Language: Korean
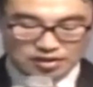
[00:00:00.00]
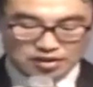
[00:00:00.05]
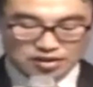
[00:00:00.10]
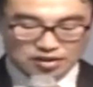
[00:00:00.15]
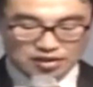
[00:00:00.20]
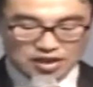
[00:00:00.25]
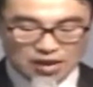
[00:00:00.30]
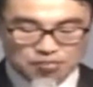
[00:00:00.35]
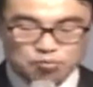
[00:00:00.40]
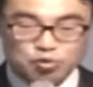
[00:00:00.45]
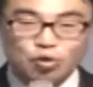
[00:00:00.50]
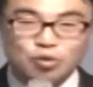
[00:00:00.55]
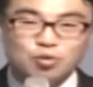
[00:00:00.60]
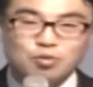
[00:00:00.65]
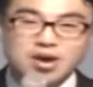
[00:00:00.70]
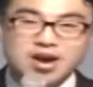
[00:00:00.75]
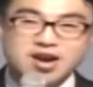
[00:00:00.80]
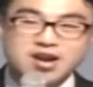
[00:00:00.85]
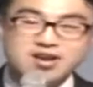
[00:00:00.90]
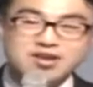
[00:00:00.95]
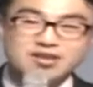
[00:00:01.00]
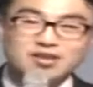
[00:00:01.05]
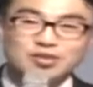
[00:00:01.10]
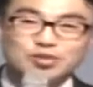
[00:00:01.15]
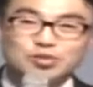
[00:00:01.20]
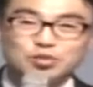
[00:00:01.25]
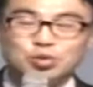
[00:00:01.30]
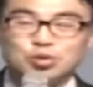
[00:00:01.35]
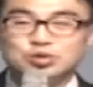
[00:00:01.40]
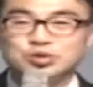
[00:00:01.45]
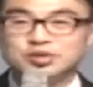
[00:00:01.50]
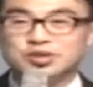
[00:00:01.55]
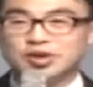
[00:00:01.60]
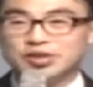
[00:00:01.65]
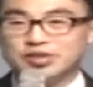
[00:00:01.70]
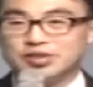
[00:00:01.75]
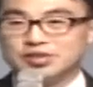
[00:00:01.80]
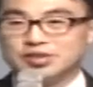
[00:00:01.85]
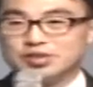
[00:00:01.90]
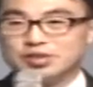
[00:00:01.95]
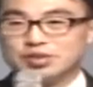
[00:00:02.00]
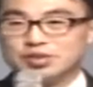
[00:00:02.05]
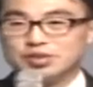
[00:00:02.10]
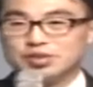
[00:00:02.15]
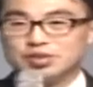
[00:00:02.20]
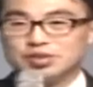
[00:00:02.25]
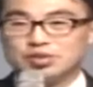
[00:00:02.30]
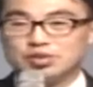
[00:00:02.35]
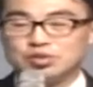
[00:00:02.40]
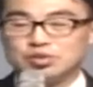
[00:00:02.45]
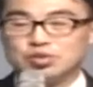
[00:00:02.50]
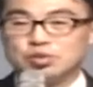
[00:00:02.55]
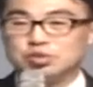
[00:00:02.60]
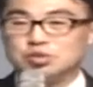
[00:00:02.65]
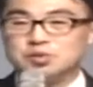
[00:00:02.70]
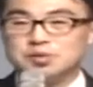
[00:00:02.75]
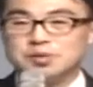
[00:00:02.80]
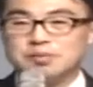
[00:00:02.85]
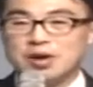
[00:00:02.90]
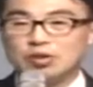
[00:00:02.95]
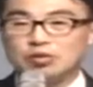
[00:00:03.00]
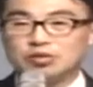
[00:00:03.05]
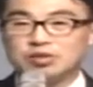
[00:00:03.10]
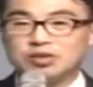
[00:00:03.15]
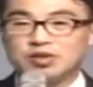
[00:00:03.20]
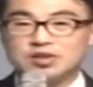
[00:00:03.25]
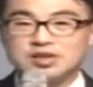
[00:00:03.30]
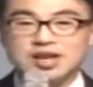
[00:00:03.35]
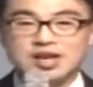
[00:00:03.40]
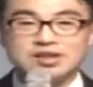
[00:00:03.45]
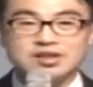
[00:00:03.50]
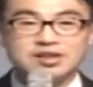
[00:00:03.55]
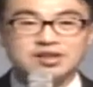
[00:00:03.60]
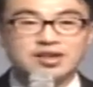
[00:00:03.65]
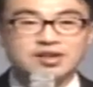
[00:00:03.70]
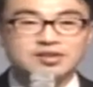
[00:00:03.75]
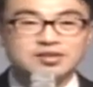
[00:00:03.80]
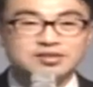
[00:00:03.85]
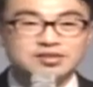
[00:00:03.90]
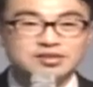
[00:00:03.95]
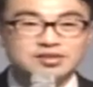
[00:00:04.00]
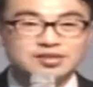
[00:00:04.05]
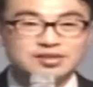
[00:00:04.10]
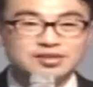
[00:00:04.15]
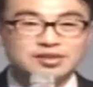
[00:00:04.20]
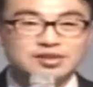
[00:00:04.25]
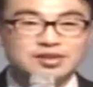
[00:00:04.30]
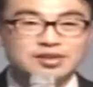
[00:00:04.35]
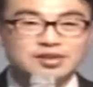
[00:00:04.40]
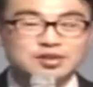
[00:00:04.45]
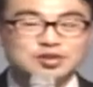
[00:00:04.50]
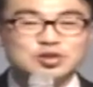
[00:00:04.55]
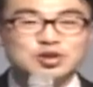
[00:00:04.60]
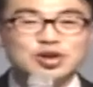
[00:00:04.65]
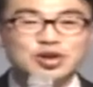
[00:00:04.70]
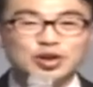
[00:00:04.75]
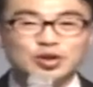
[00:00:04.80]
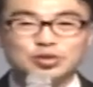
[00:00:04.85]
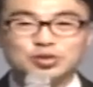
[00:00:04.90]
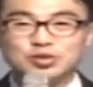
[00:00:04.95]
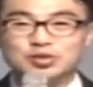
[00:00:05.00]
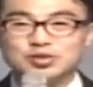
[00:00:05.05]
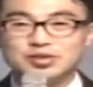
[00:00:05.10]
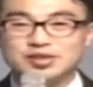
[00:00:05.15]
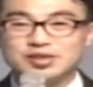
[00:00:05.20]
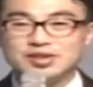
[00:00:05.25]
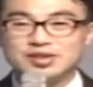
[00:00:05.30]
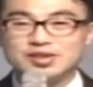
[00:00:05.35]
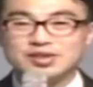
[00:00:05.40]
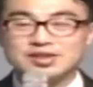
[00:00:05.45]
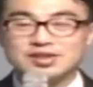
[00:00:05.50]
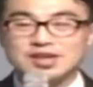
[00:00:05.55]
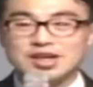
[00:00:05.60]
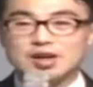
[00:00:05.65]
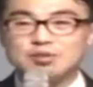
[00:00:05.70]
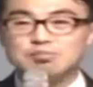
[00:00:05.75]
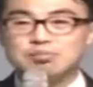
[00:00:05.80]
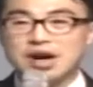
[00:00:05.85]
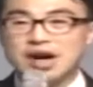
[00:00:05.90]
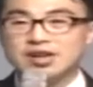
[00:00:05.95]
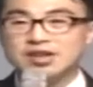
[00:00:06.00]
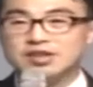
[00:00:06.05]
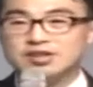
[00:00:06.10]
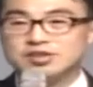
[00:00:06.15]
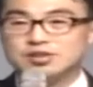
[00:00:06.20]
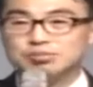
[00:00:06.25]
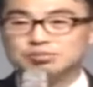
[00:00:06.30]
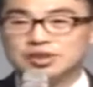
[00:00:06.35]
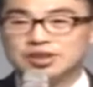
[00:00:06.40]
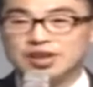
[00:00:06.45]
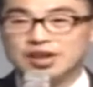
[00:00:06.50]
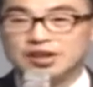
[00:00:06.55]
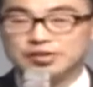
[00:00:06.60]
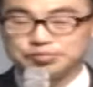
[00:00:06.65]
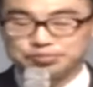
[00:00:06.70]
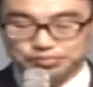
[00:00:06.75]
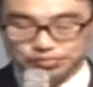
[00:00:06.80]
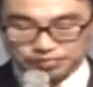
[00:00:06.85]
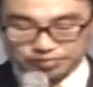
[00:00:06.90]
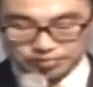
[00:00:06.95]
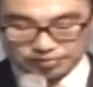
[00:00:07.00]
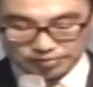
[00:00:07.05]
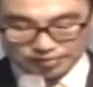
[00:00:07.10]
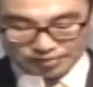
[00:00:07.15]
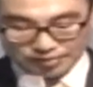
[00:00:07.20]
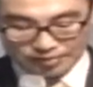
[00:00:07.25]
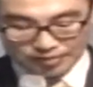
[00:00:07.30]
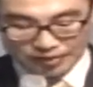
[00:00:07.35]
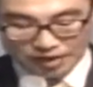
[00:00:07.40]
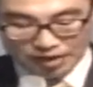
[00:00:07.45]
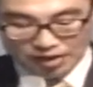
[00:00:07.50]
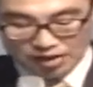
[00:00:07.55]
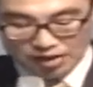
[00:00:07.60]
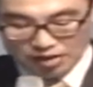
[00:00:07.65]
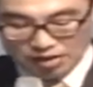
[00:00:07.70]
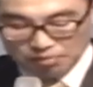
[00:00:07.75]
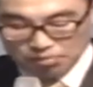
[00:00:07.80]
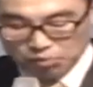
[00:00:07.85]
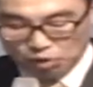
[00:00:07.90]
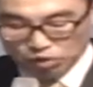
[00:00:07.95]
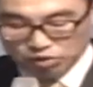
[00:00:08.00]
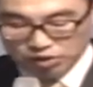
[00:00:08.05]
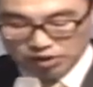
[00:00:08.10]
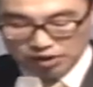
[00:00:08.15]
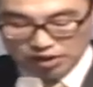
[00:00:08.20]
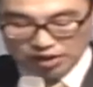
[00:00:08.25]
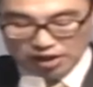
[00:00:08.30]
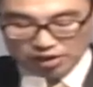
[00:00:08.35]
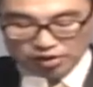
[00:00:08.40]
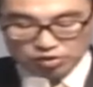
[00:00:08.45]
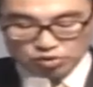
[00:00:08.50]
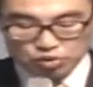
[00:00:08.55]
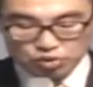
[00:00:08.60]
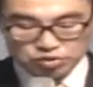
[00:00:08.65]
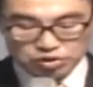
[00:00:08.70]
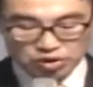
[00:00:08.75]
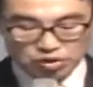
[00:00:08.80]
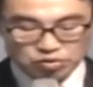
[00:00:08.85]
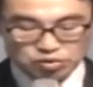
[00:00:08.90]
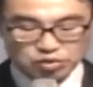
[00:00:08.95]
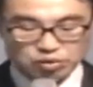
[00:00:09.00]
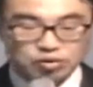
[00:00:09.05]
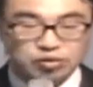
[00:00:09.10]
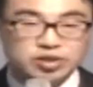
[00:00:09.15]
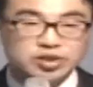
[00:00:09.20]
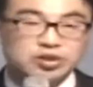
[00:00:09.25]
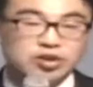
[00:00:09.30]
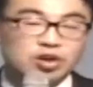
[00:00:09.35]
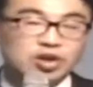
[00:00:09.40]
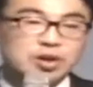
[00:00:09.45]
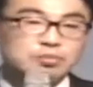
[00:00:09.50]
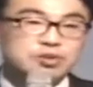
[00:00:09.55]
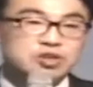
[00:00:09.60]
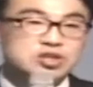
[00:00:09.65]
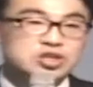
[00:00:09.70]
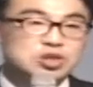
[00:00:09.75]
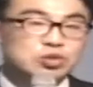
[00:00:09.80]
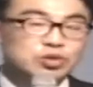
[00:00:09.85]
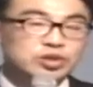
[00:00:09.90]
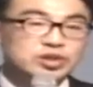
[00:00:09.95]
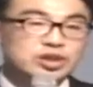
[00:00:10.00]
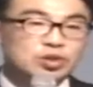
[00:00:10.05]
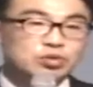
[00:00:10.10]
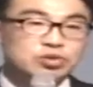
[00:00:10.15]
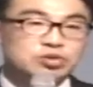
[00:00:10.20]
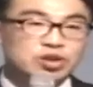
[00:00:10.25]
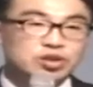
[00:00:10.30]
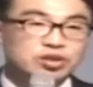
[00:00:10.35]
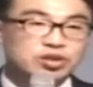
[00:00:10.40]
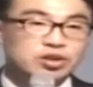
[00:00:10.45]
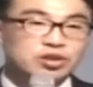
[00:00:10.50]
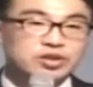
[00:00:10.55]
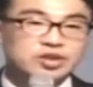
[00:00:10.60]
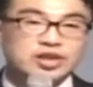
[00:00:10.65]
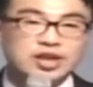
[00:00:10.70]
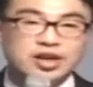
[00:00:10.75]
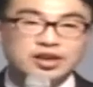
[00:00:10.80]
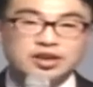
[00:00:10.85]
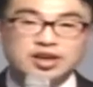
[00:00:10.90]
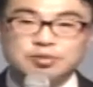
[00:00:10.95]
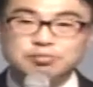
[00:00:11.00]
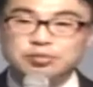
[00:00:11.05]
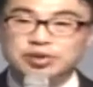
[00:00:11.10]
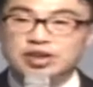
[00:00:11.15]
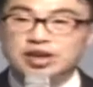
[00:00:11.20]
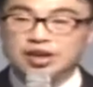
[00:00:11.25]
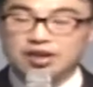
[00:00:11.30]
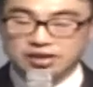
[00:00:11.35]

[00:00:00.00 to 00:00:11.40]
탐욕과 독선, 욕심이 바로 그것이 아닐까요? 저에게도 참 많이 있습니다. 모든 인간은 존재론적으로 이 결함을 지니고 있다고 성경은 이야기합니다.